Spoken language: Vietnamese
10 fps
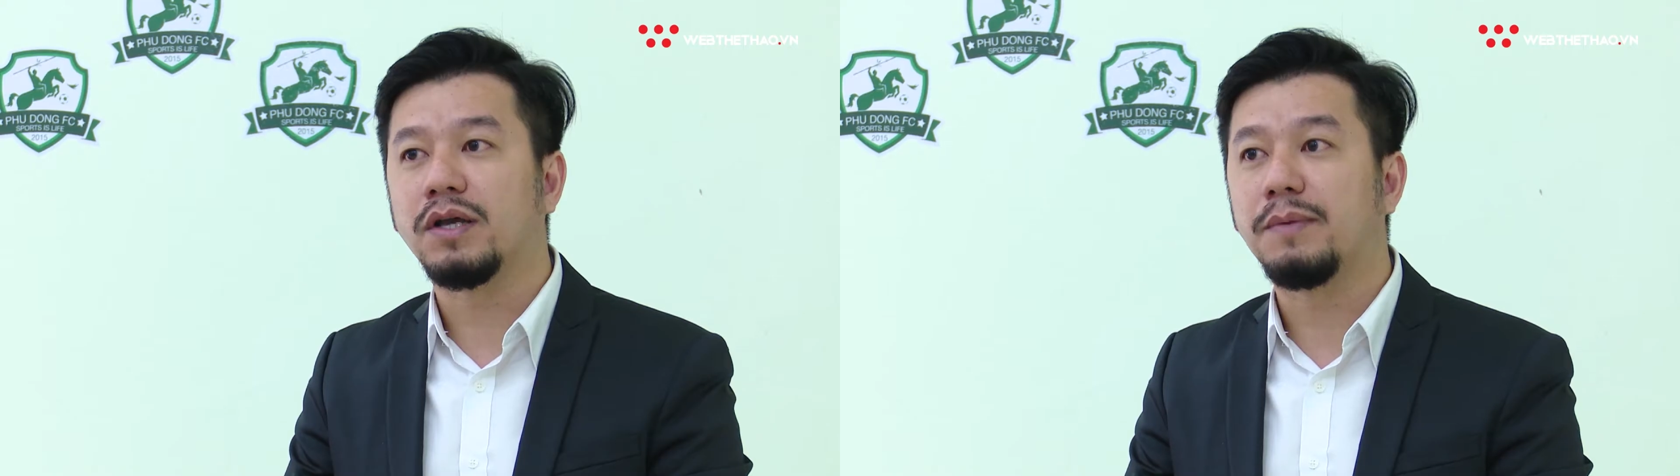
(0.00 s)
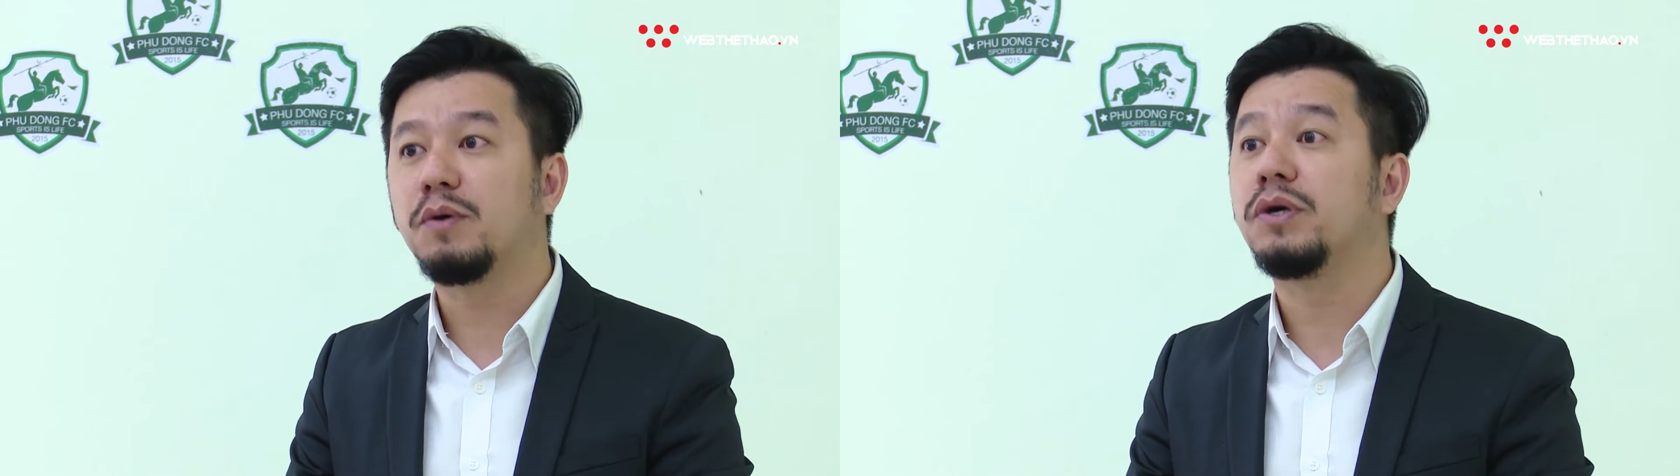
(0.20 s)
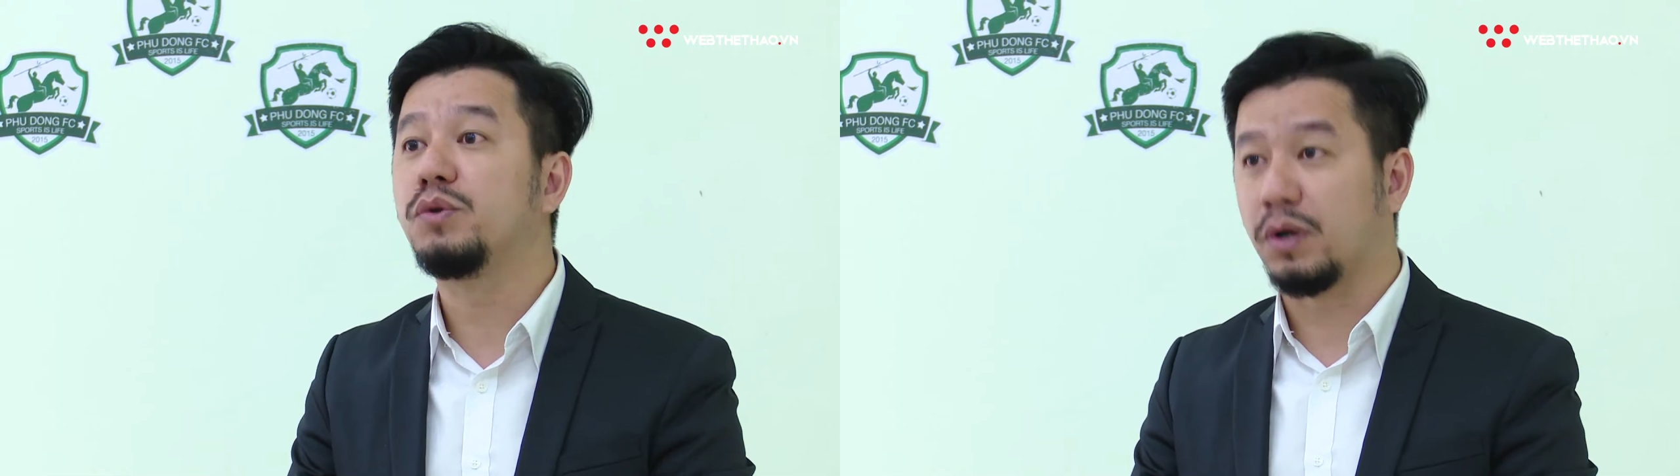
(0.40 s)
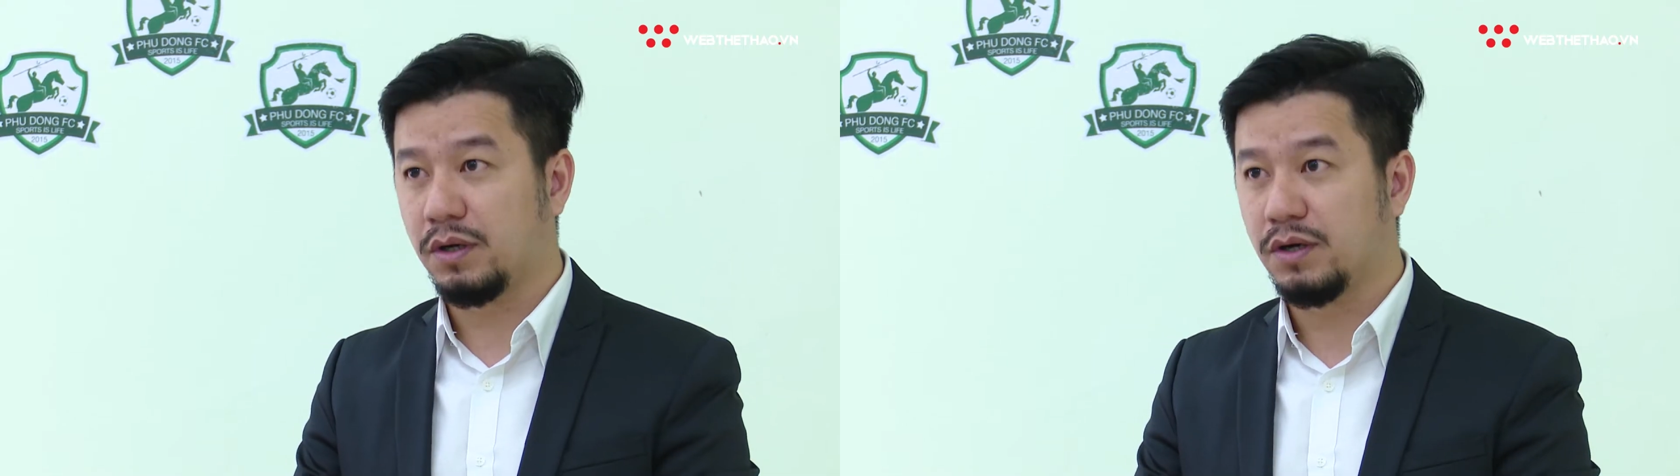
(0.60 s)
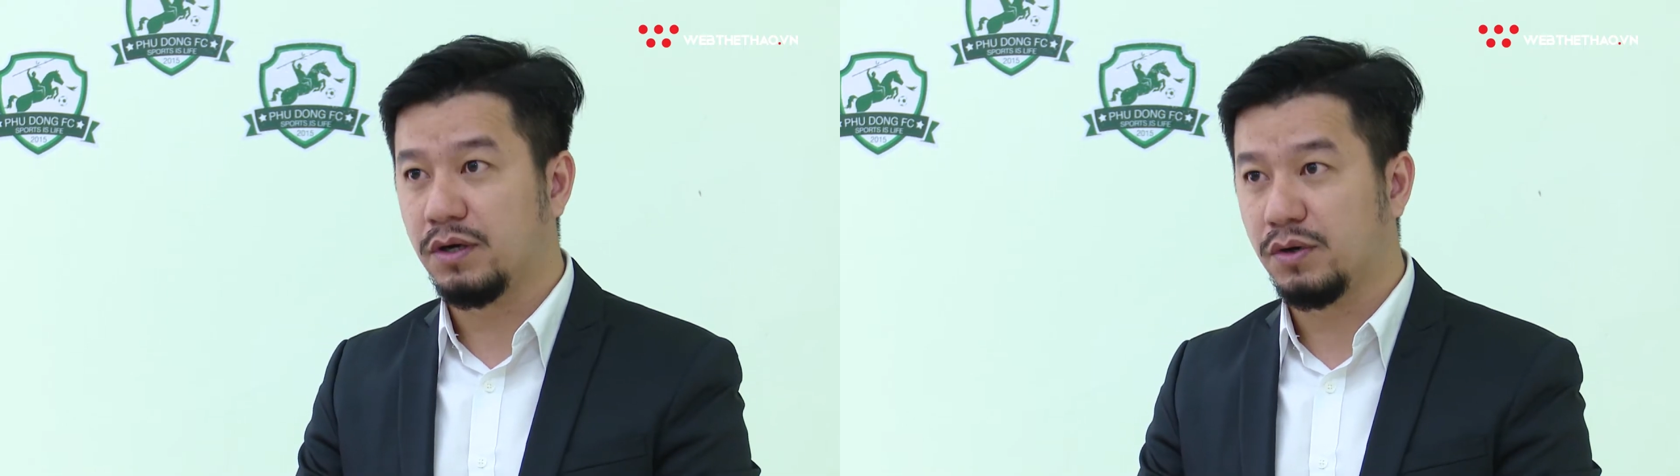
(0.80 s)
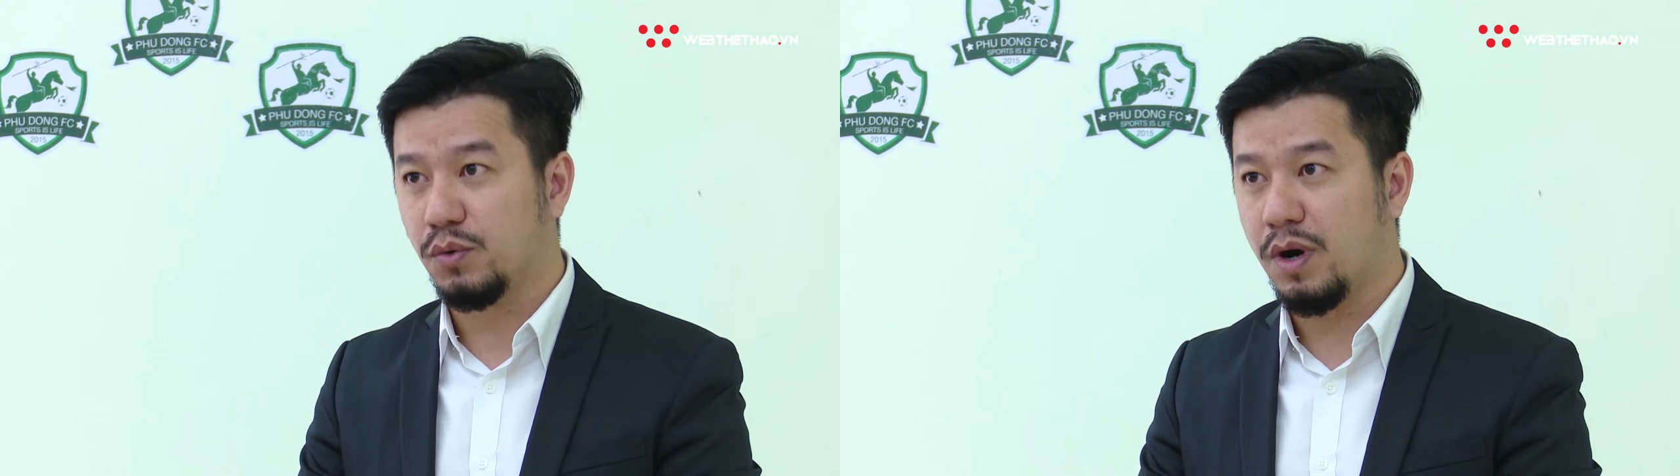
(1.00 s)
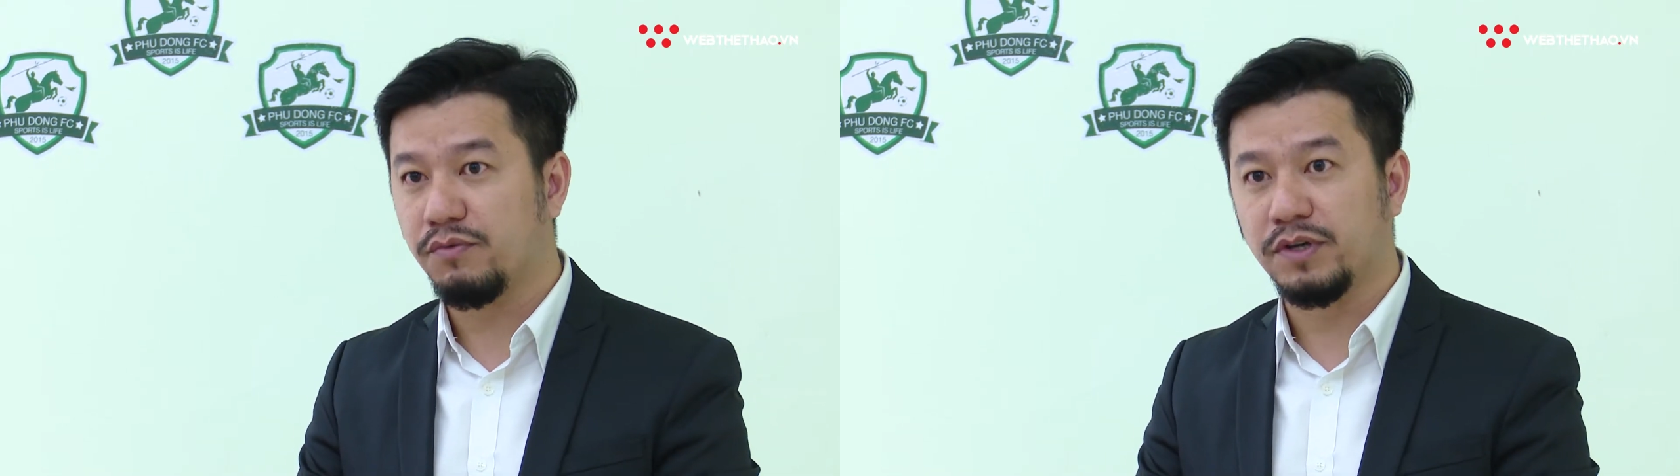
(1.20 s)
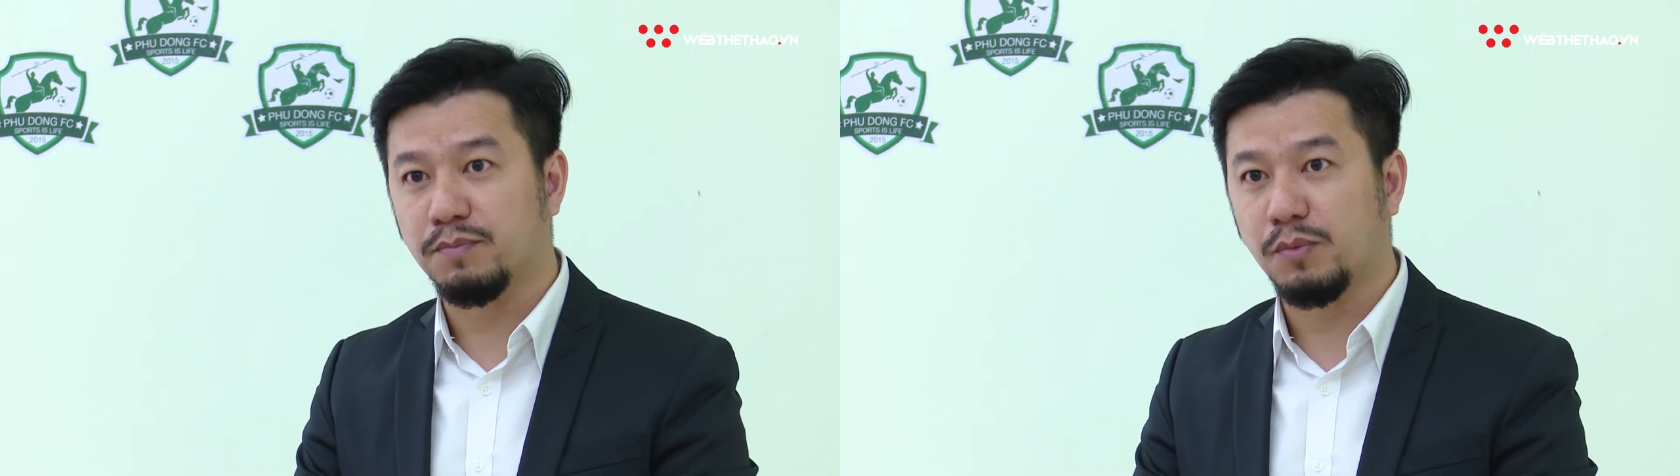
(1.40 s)
mẽ trong tương lai
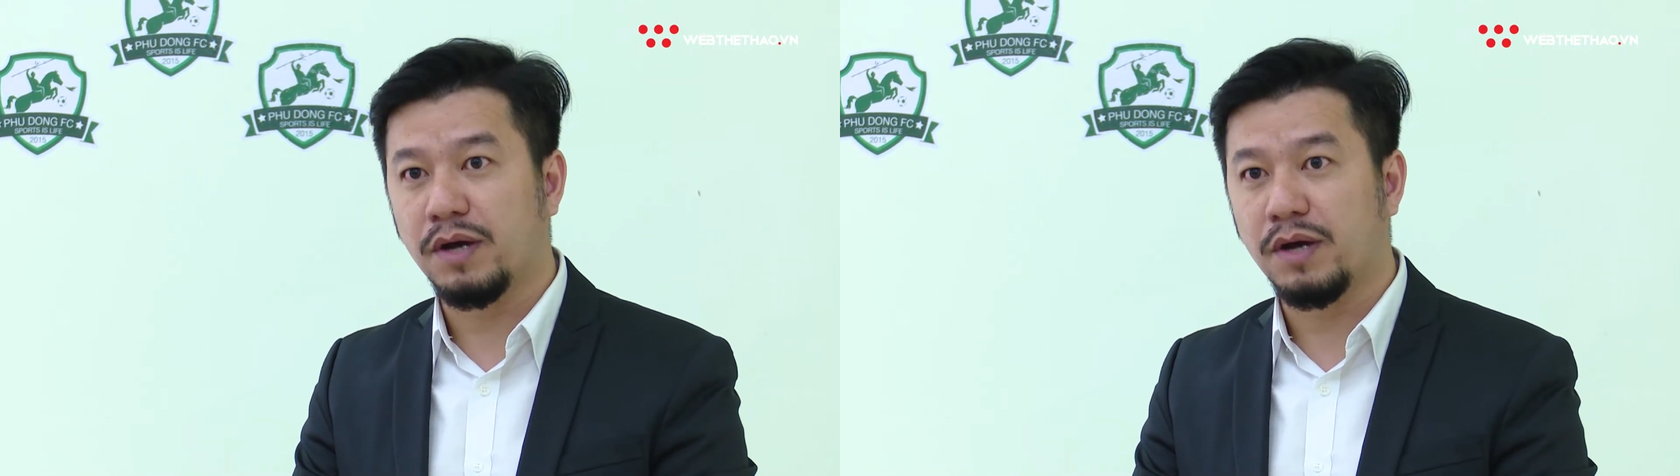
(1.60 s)
ngay